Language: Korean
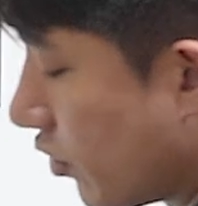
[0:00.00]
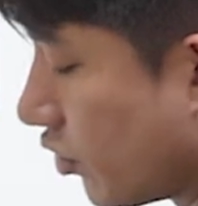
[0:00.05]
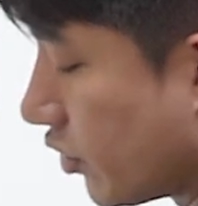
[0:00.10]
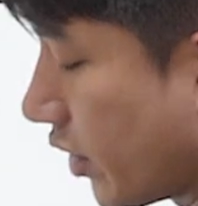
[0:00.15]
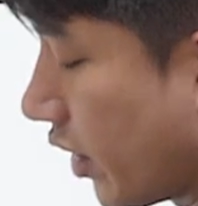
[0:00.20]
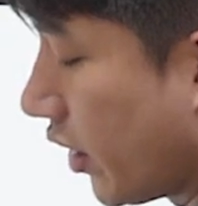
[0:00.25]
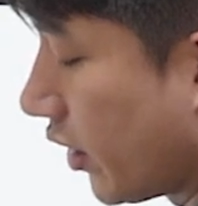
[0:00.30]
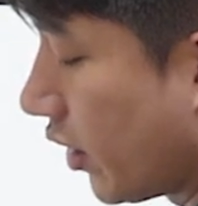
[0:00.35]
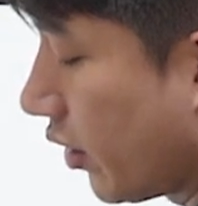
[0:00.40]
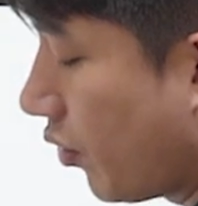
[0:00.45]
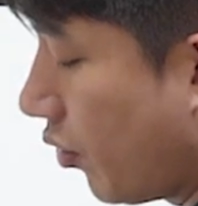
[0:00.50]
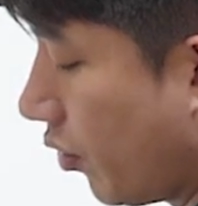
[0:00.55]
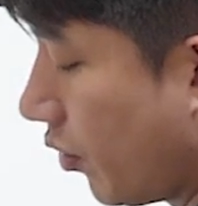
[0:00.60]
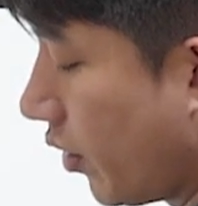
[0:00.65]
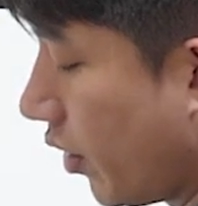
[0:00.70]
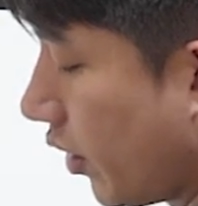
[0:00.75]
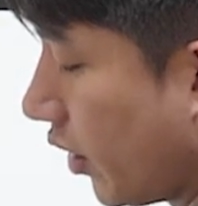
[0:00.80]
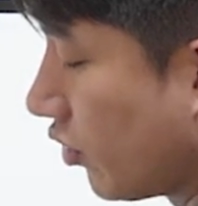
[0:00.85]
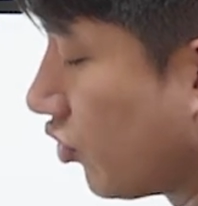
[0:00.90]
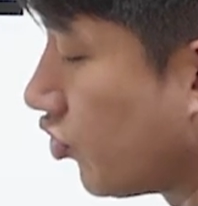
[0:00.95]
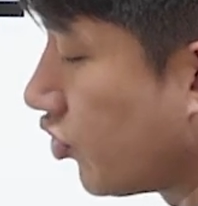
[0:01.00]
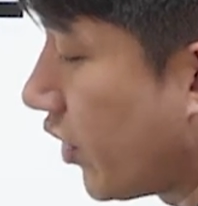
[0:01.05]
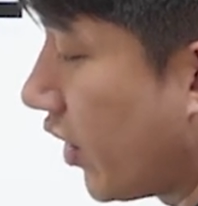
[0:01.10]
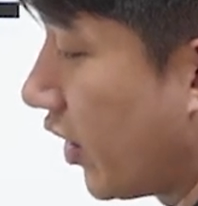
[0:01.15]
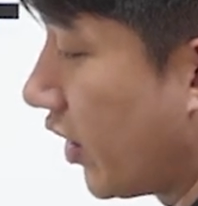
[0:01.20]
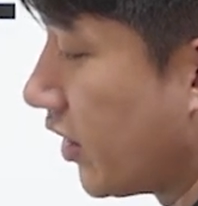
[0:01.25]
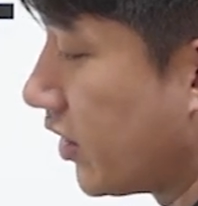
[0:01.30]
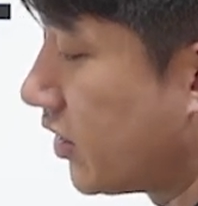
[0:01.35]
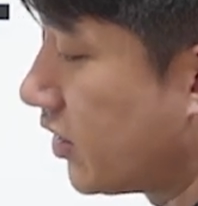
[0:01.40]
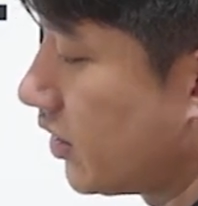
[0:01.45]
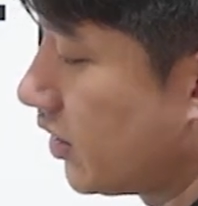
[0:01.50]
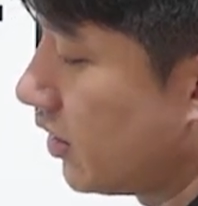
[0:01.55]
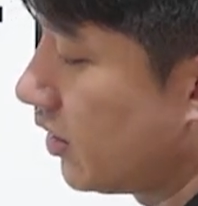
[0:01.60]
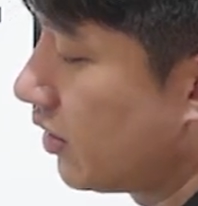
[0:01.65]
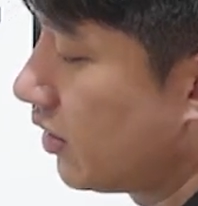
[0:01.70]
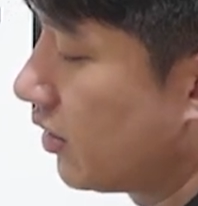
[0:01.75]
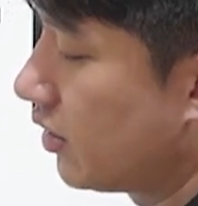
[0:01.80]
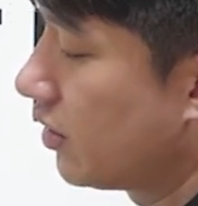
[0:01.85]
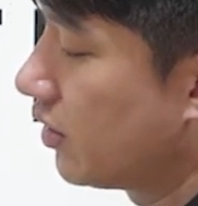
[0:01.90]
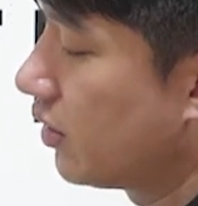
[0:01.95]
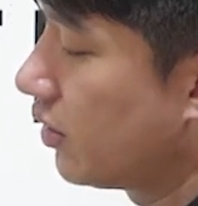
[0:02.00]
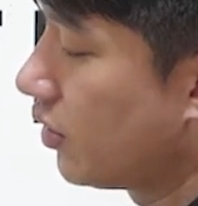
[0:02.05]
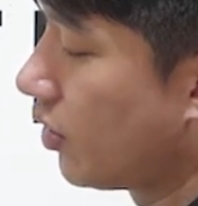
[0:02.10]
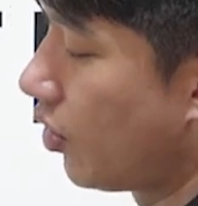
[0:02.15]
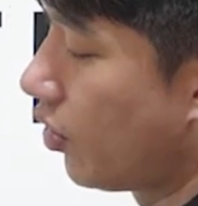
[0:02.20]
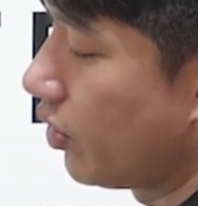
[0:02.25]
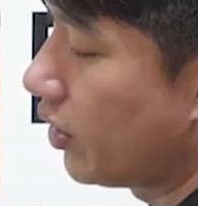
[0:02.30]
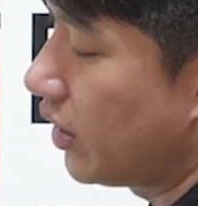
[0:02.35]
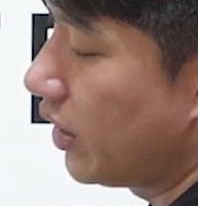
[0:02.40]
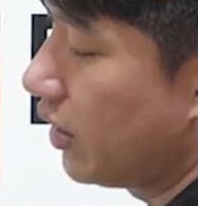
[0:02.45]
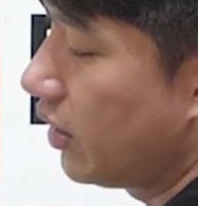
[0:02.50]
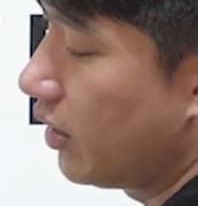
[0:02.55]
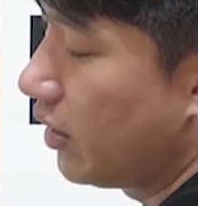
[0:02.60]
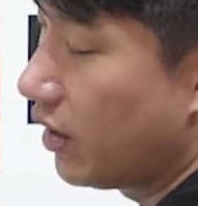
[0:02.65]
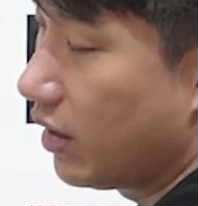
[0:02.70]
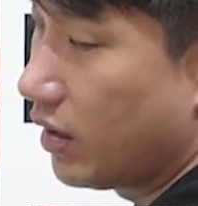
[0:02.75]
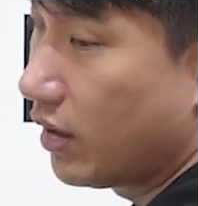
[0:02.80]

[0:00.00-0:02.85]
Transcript: 두상이 코너가 두 개가 있지. 여기.